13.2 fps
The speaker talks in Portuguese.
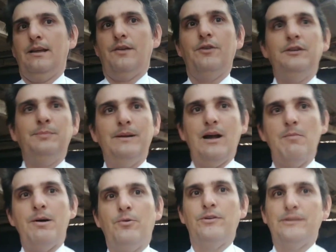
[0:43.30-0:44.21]
Eu vou explicar
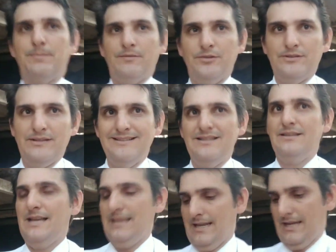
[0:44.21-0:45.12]
uma coisa para vocês
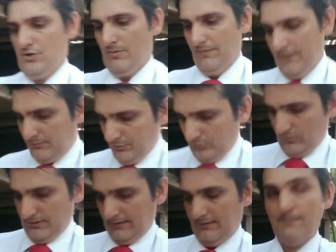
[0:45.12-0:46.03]
entenderem de uma vez por
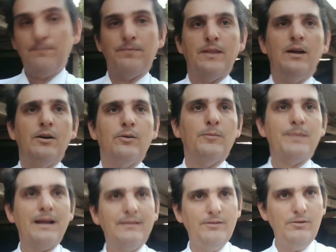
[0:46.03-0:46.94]
todas. O
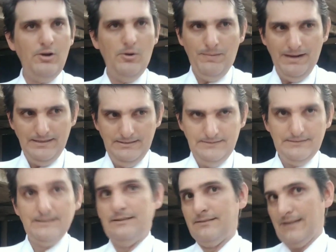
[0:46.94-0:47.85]
Brasil é um país
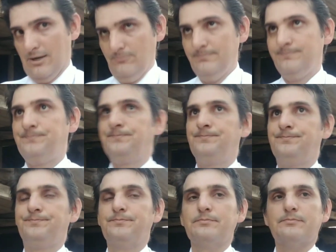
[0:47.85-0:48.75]
cristão,
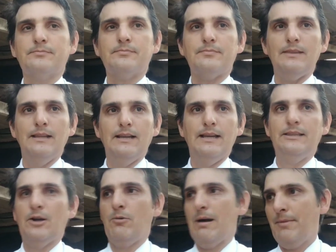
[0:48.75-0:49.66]

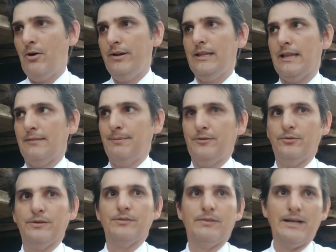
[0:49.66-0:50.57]
então a maioria das
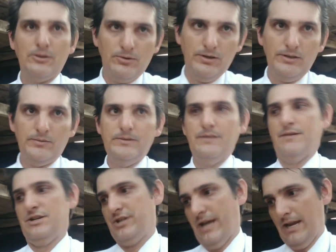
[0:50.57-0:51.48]
pessoas são católico,
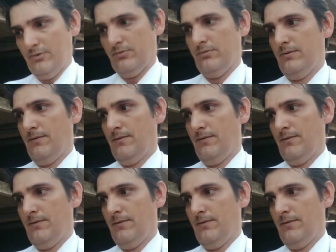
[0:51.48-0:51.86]
evangélico,